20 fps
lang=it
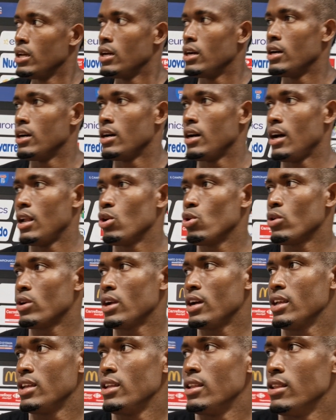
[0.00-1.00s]
Uh,
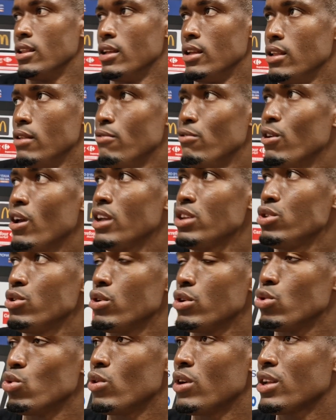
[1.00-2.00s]
allora, il, il,
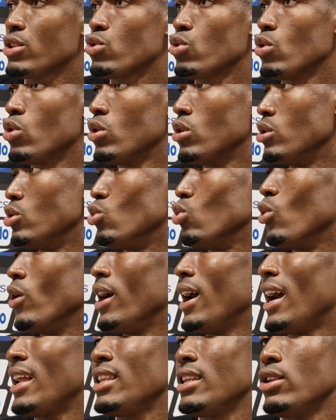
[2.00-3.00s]
viaggio è durato
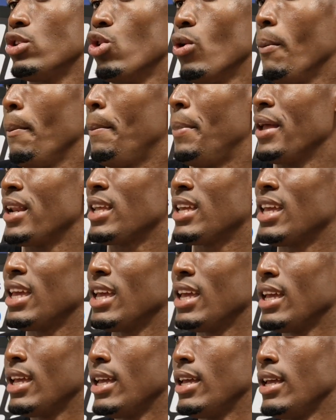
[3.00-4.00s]
due anni non
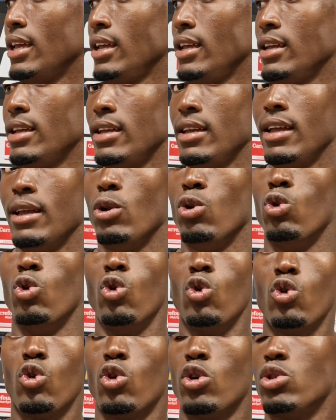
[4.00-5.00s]
perché è
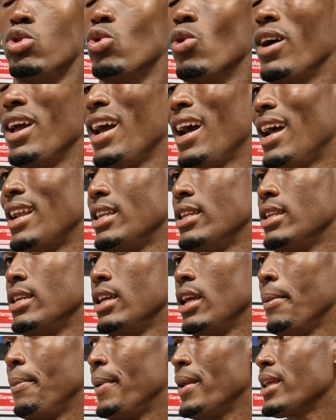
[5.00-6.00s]
lungo due
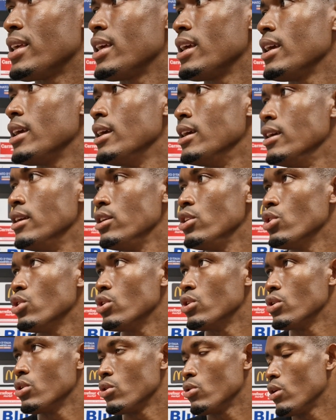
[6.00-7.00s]
anni, è perché
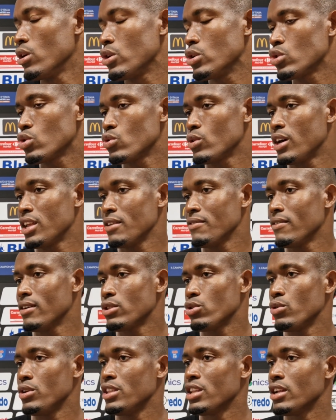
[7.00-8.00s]
io quando sono
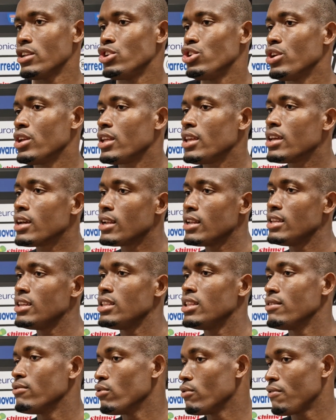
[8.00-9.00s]
arrivato in Algeria
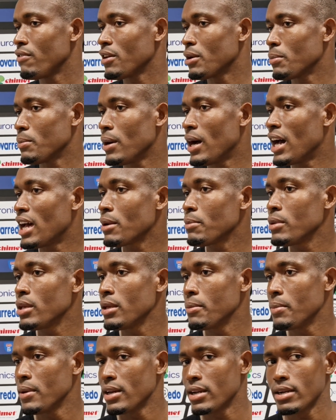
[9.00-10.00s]
lì devo
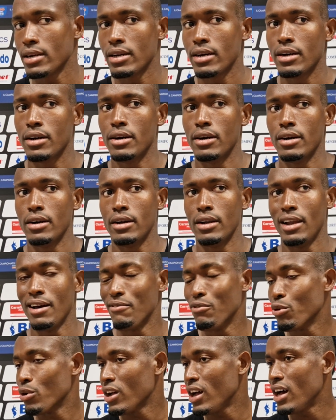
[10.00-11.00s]
fermarmi per uh,
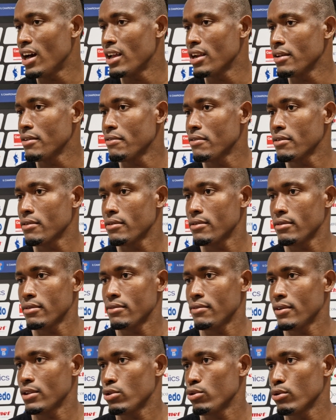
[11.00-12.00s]
lavorare,
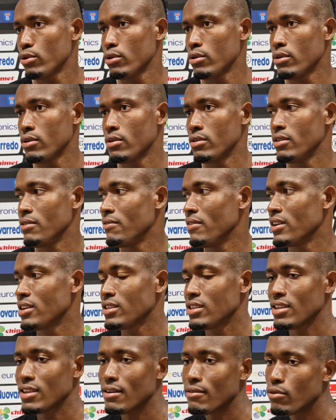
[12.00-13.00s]
ho fatto
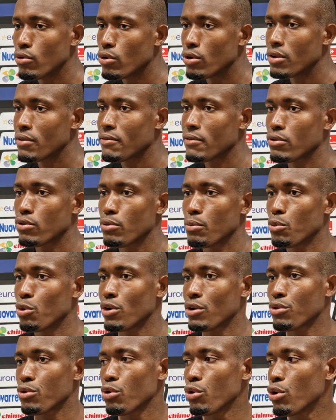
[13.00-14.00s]
diversi lavori, ho fatto
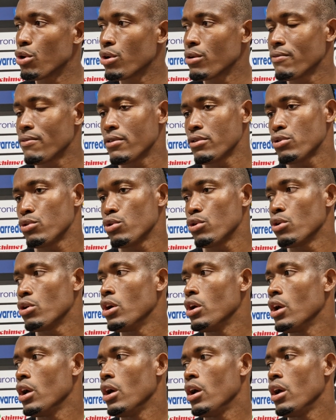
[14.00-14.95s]
muratore, ho fatto